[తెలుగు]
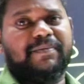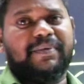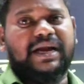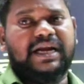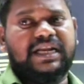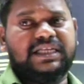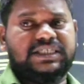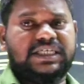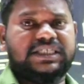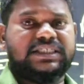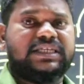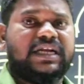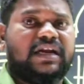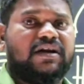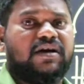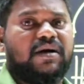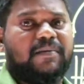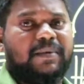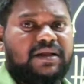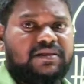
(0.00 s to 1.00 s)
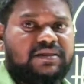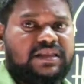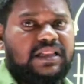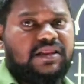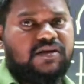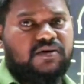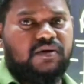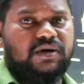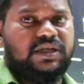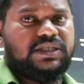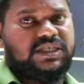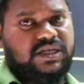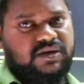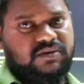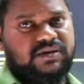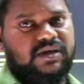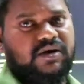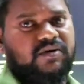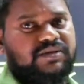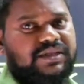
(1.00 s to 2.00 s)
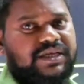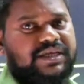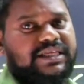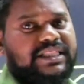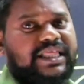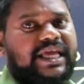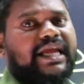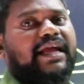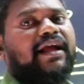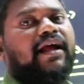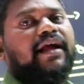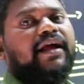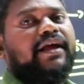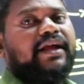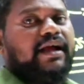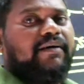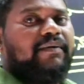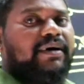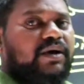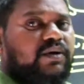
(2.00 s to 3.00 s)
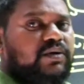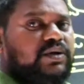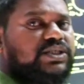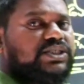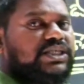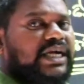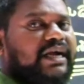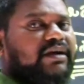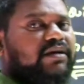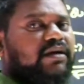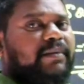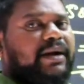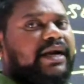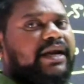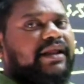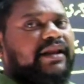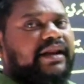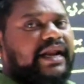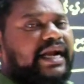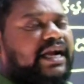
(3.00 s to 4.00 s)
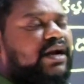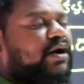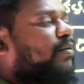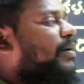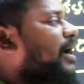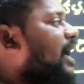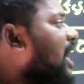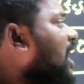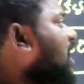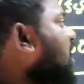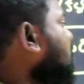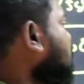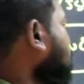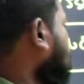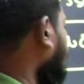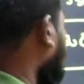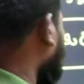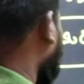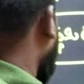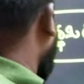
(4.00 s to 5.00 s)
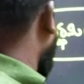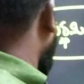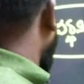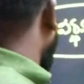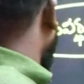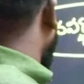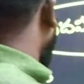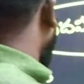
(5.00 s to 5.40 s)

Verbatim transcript: పరిపాలన చేసినట్లుగా మనం తెలుసుకోవడం జరుగుతూ ఉంది ఇది ఎవరి గురించి అంటున్నామండి రెండవ శాతకర్ణి